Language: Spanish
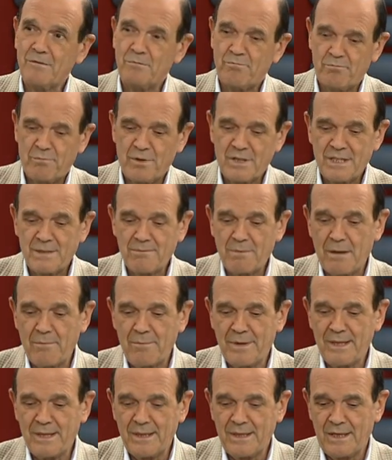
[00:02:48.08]

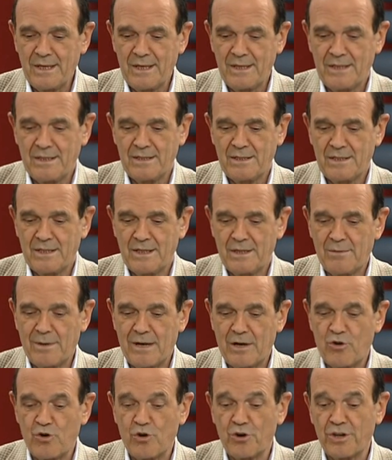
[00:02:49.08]
Principalmente se
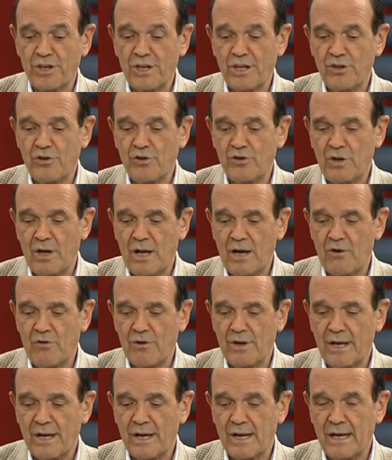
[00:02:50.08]
va corriendo la
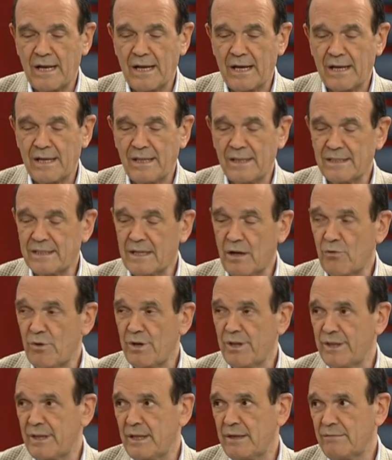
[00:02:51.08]
hora en que la gente se
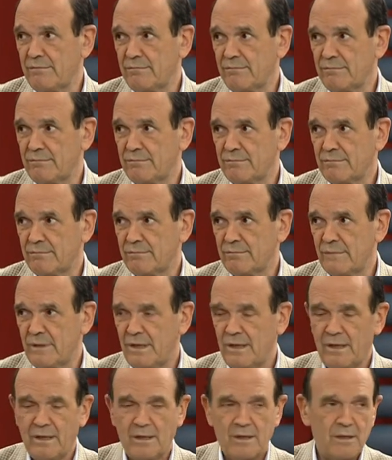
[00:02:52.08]
acuesta. Más
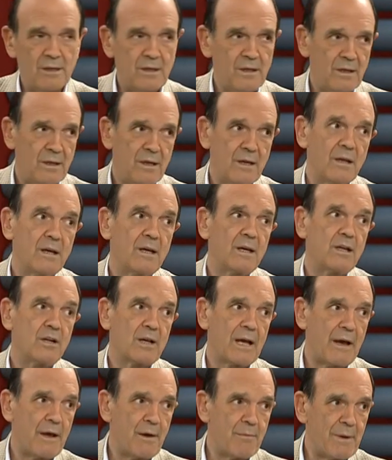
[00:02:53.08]
tarde.
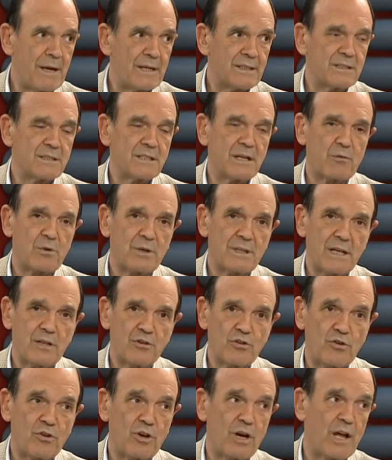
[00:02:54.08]
Cada vez más se acuesta en
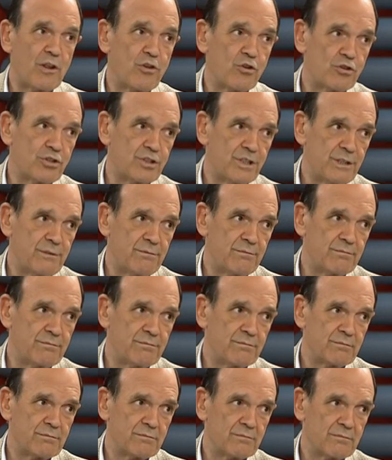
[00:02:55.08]
torno a las 12,
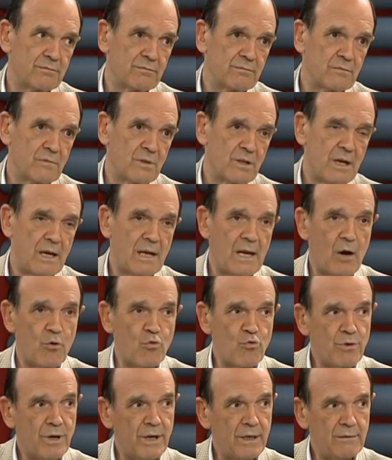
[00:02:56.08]
la
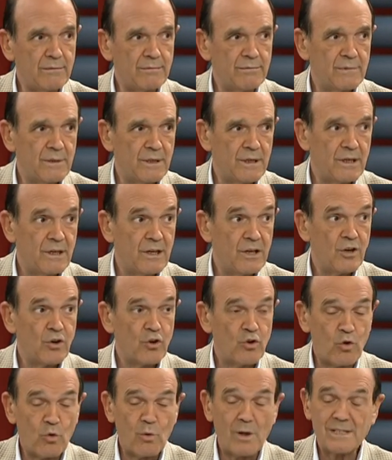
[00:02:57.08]
1,
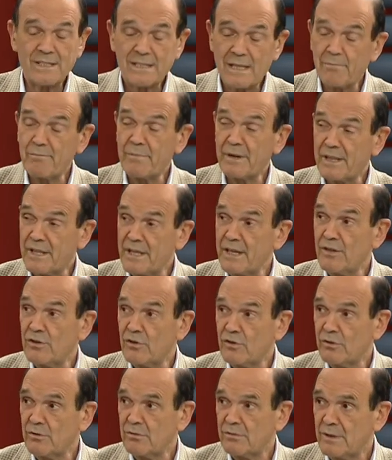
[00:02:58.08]
con lo cual se están
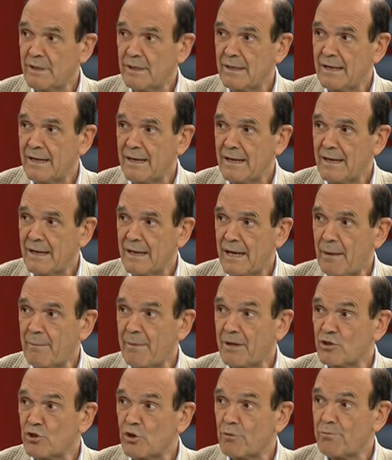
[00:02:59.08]
perdiendo la
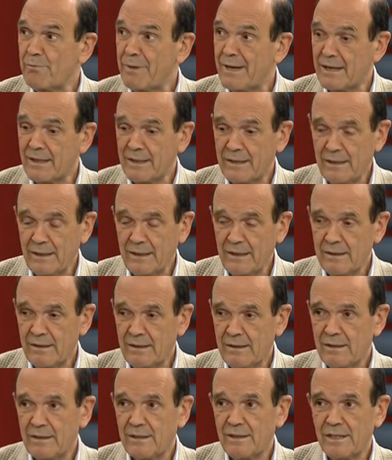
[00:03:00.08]
mayor parte
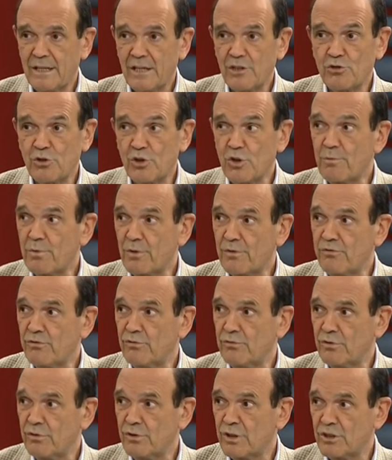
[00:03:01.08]
del sueño
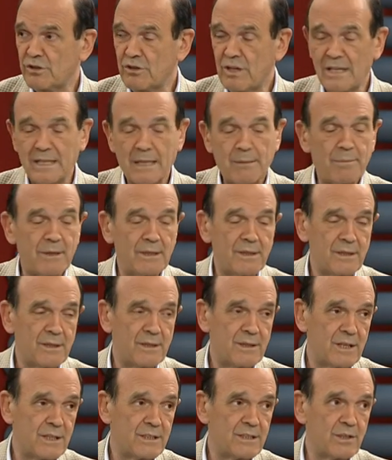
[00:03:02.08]
profundo, que son las etapas
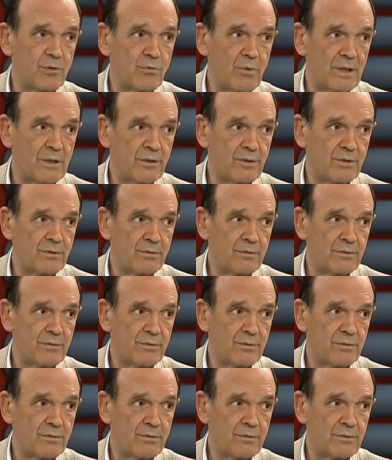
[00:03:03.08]
3 y 4.